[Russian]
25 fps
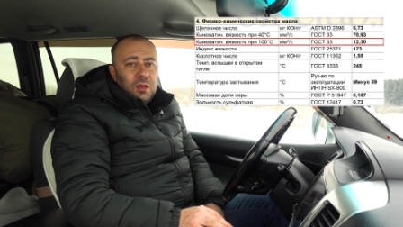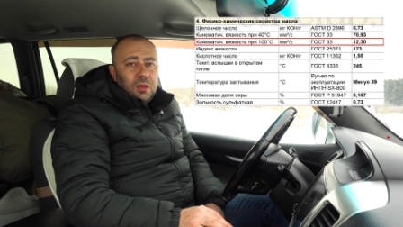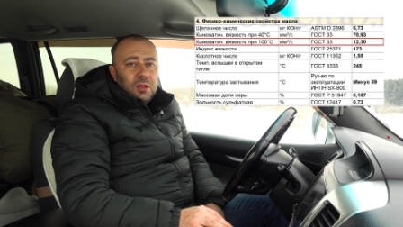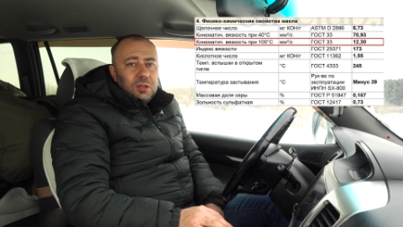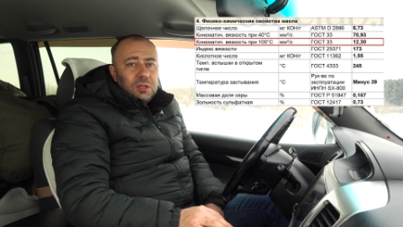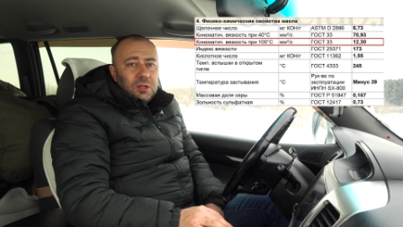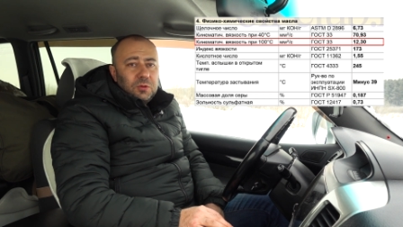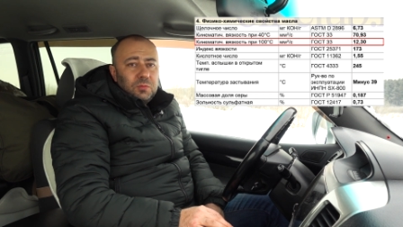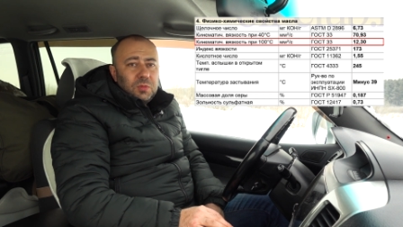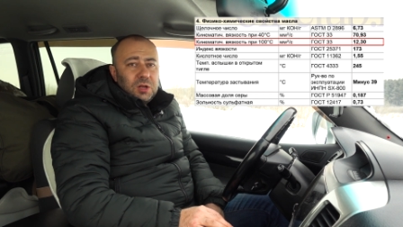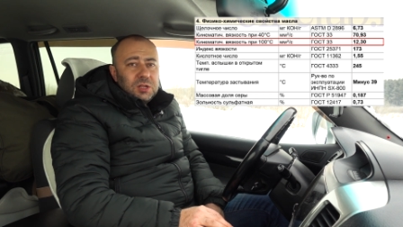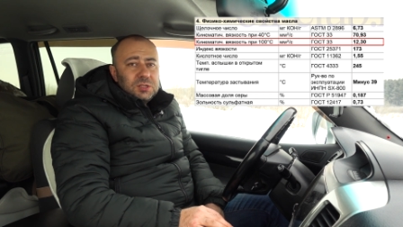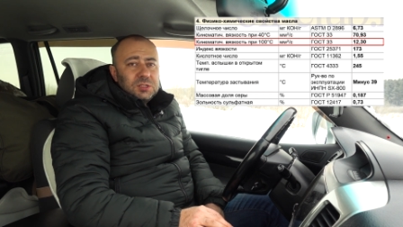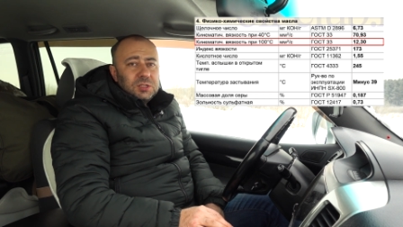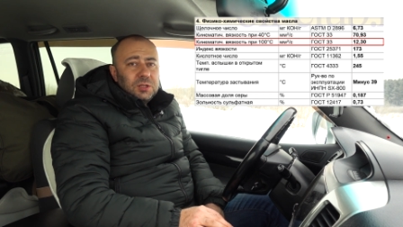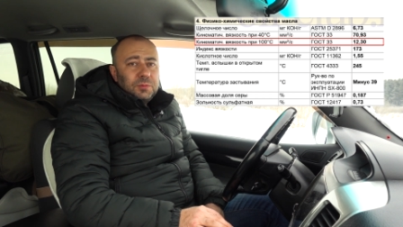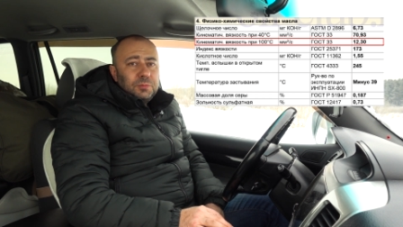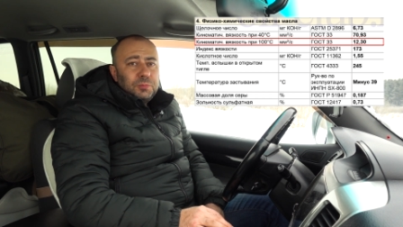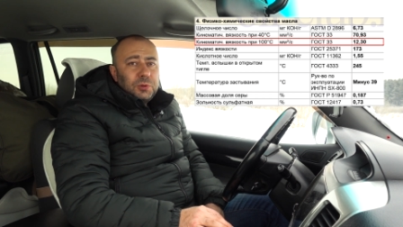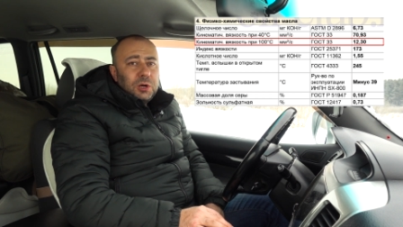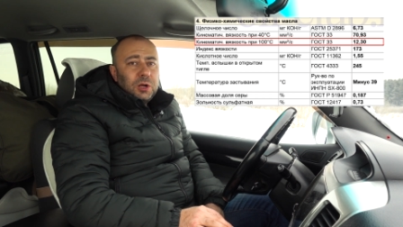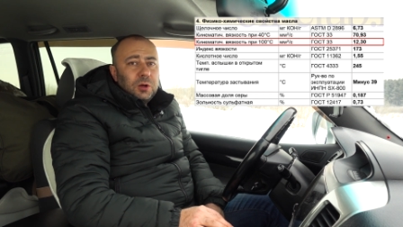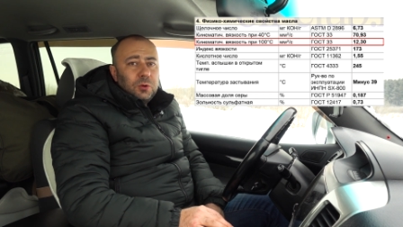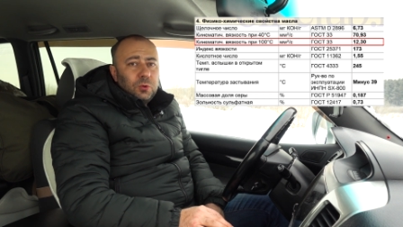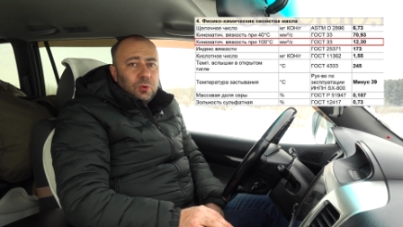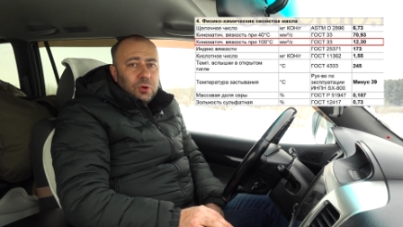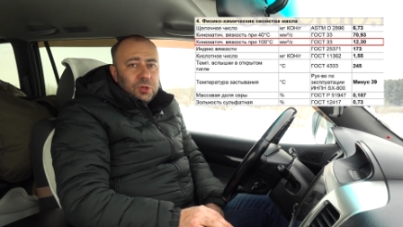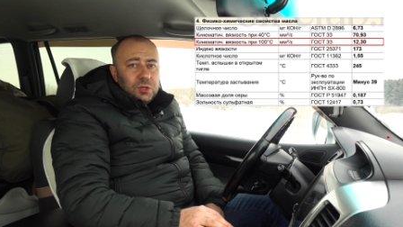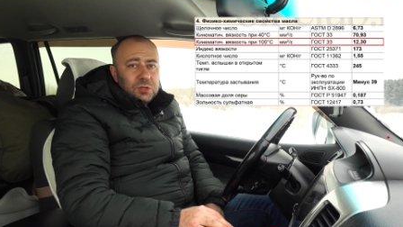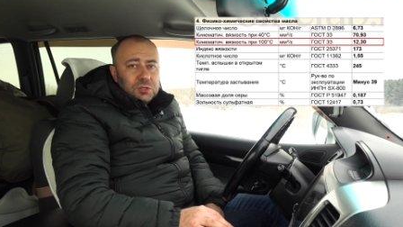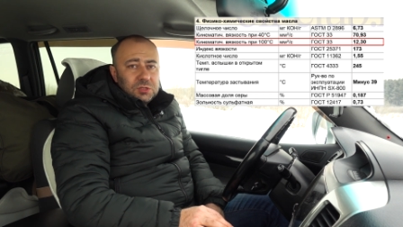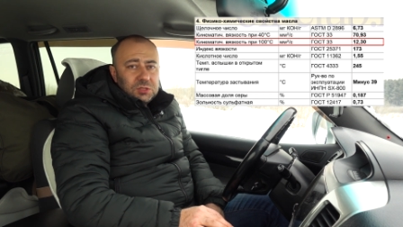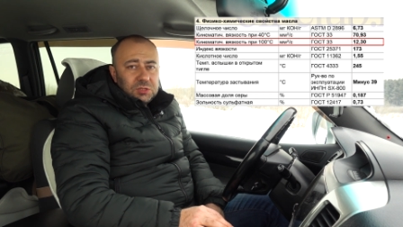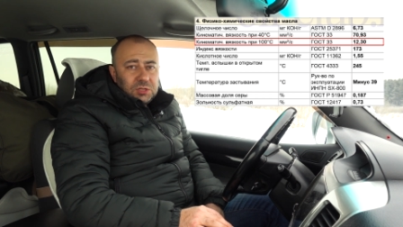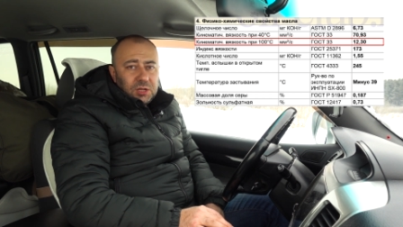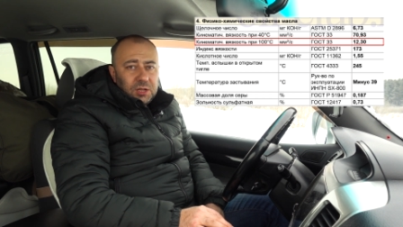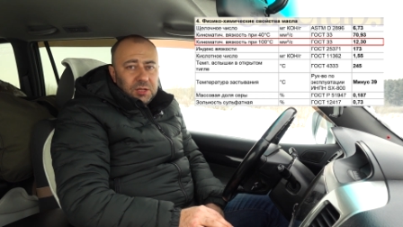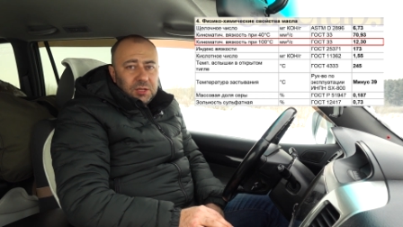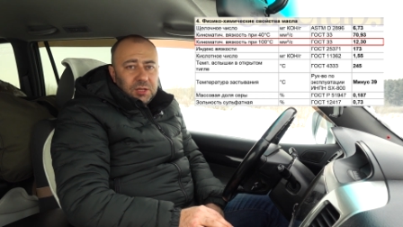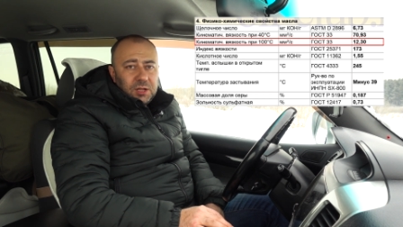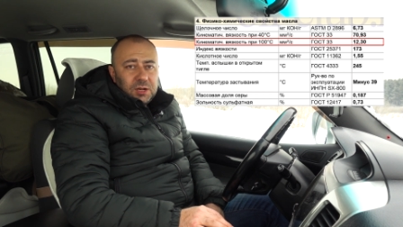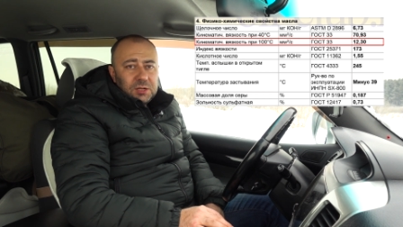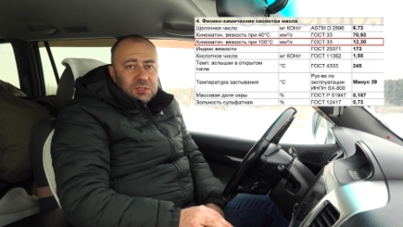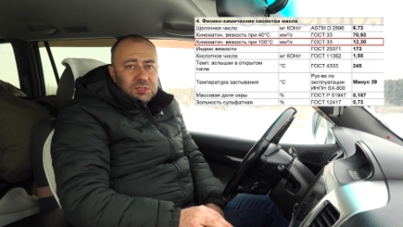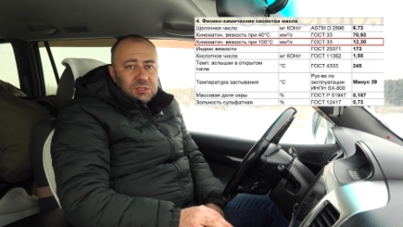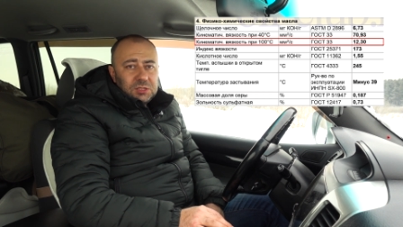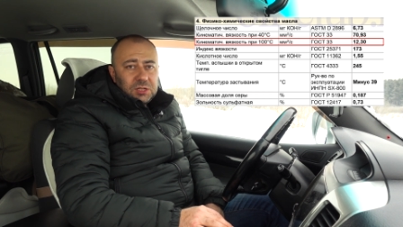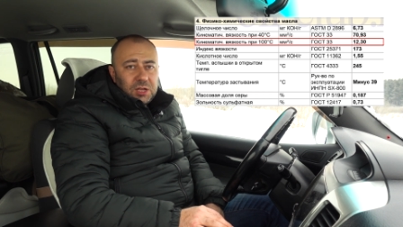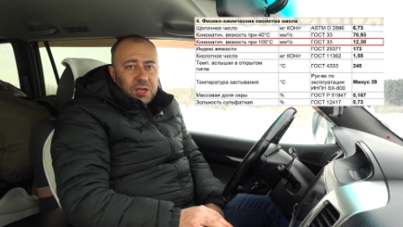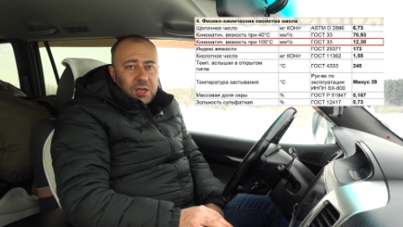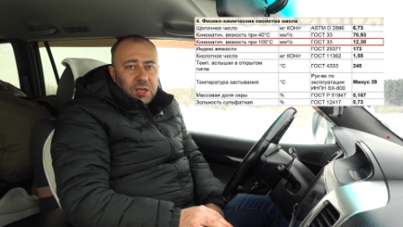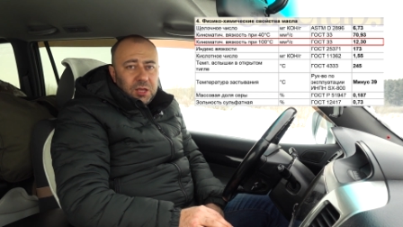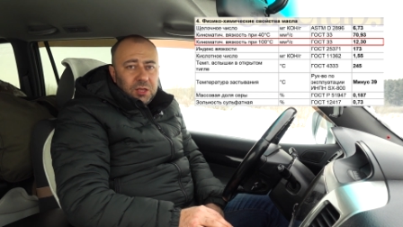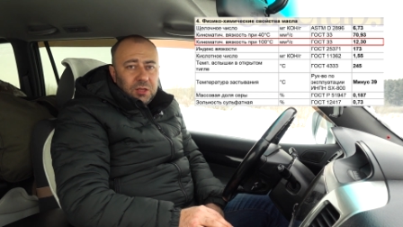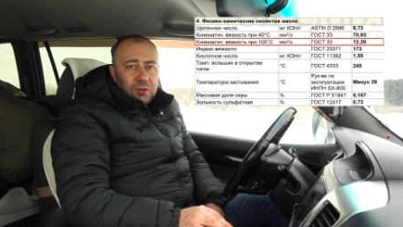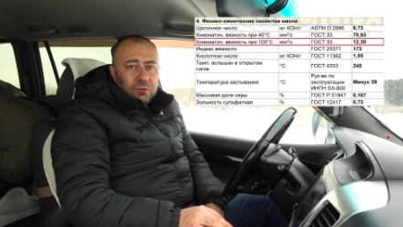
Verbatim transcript: Это масло проходит стандарт САЯ,